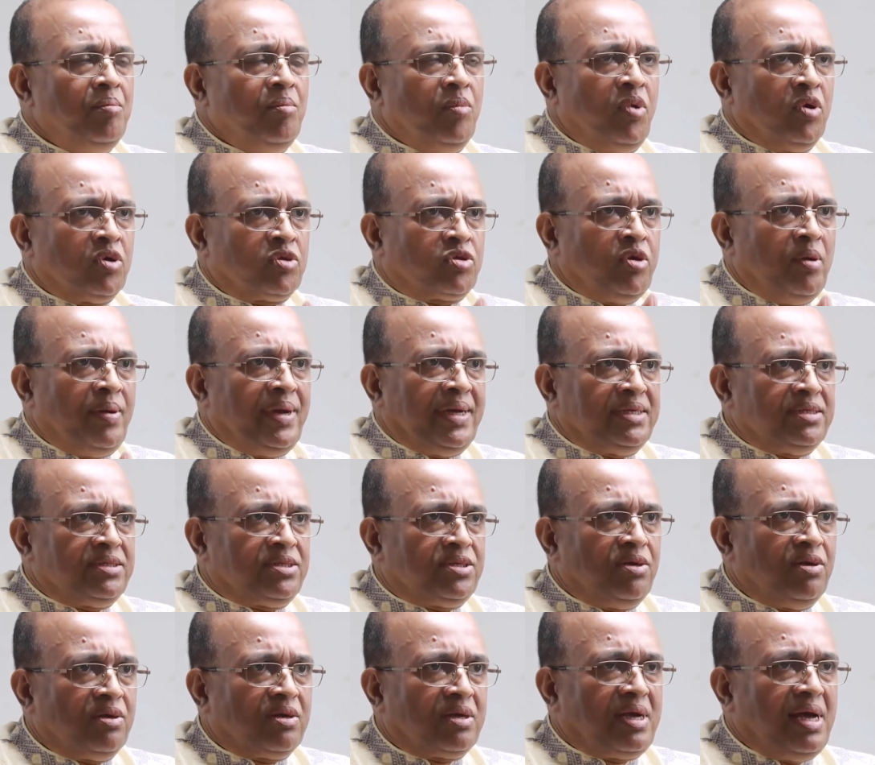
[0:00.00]
বর্তমান
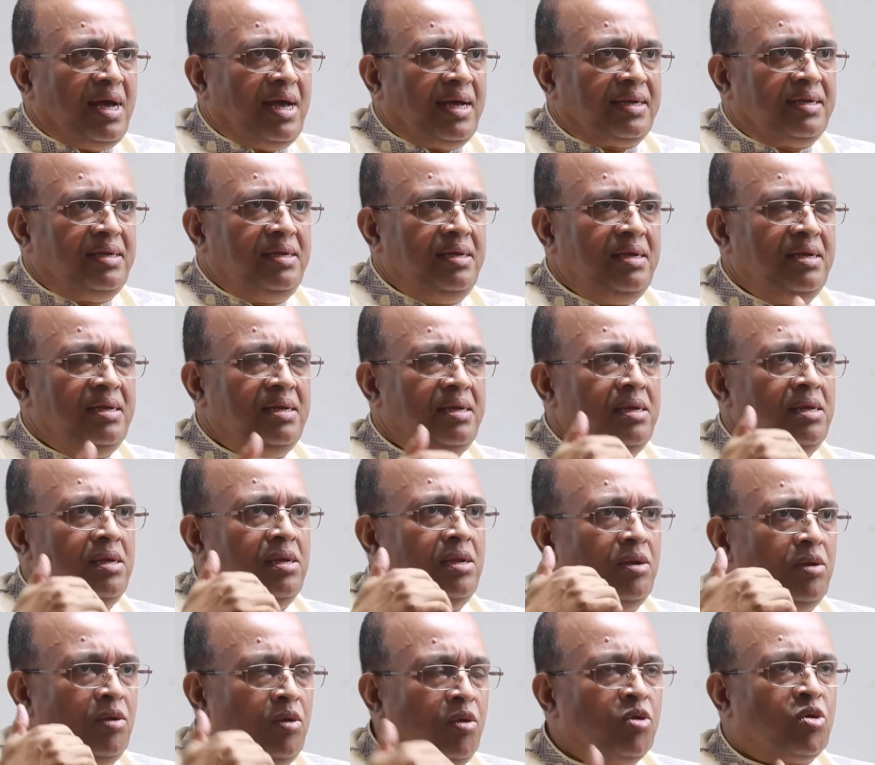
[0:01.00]
সরকার
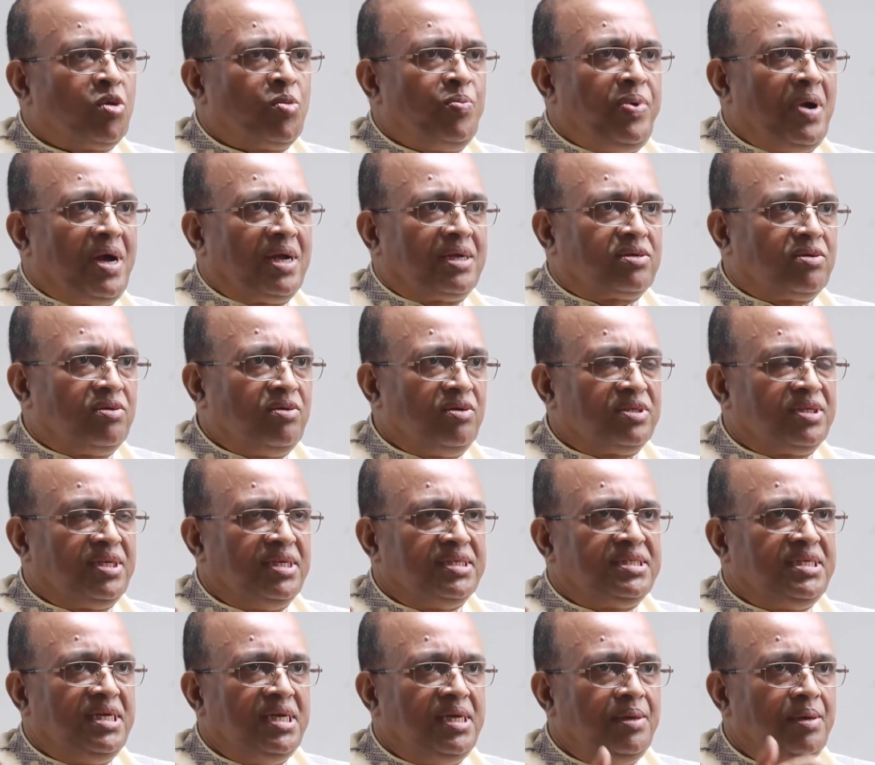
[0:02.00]
লুটপাট
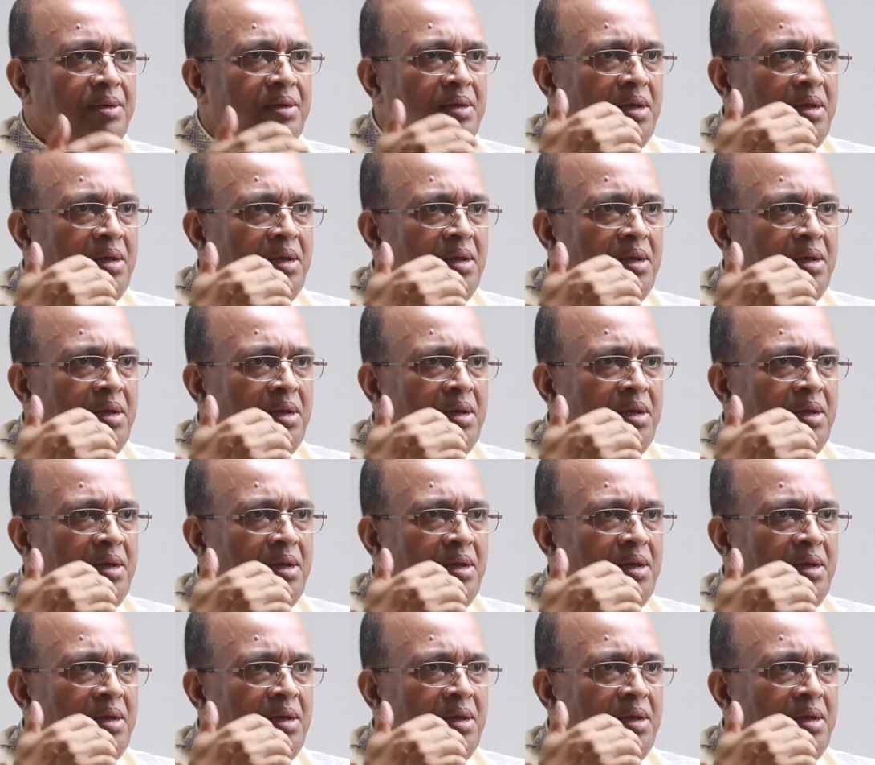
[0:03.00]
করতেছে